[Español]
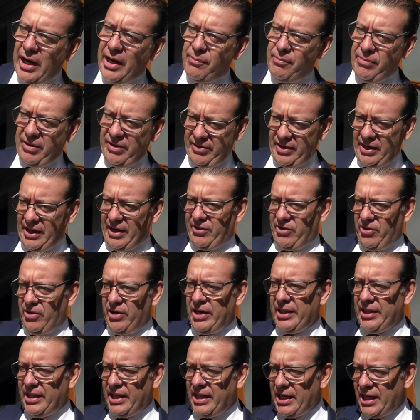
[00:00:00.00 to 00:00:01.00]
la investigación
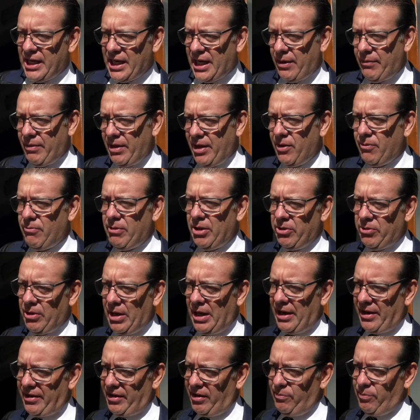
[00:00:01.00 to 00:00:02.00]
que tiene que ver en cuanto a
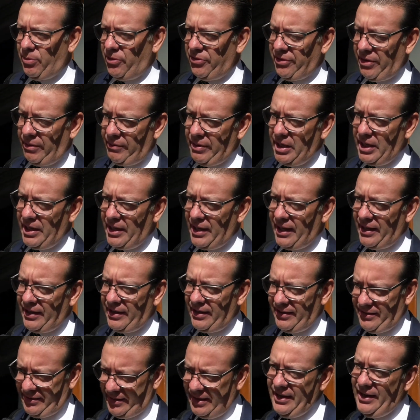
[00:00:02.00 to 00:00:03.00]
las
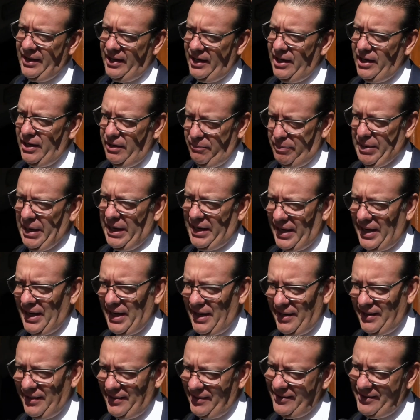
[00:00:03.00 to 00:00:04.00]
responsabilidades
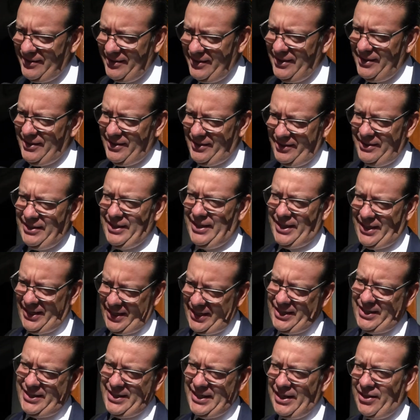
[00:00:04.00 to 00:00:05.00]
penales
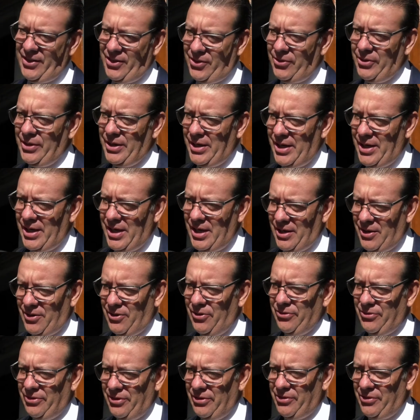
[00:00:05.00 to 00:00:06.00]
de tanto el
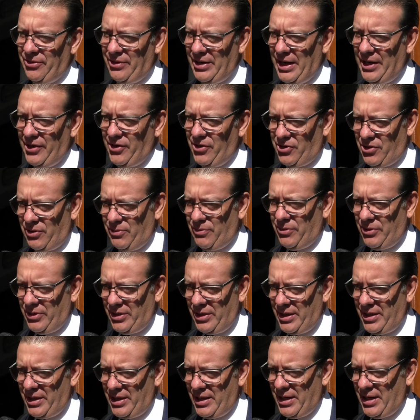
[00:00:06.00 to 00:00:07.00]
concesionario como
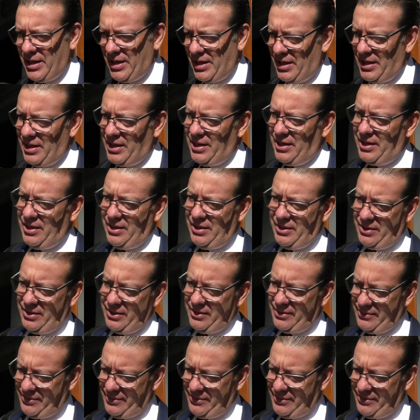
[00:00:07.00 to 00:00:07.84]
el...